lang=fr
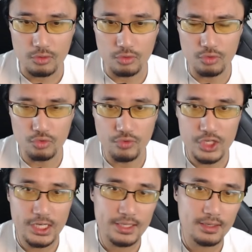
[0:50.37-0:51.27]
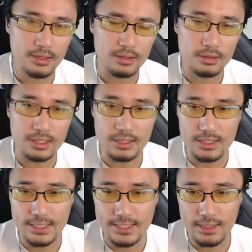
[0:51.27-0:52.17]
Goku Vegeta
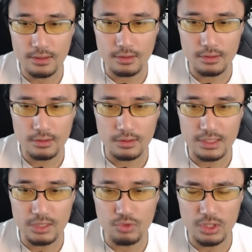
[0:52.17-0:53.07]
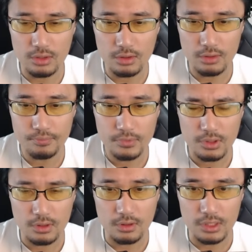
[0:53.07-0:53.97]
Genki Z d 8 ans.
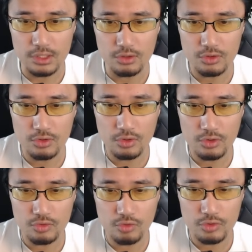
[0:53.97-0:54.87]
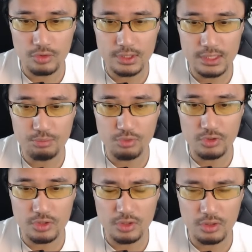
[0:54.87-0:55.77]
il donne
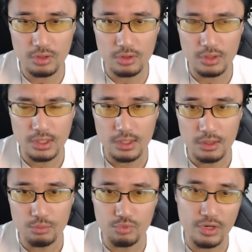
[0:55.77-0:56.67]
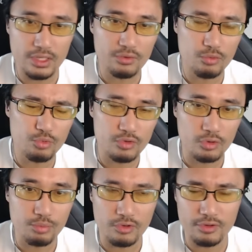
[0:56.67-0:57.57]
170% pouvoir DV, plus
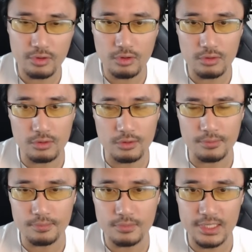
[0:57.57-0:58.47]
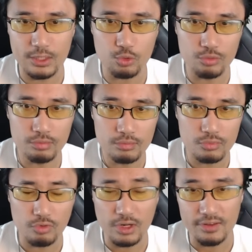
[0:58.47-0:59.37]
30% saga debout.
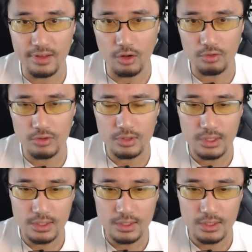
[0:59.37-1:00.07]
Donc là, ça rentre.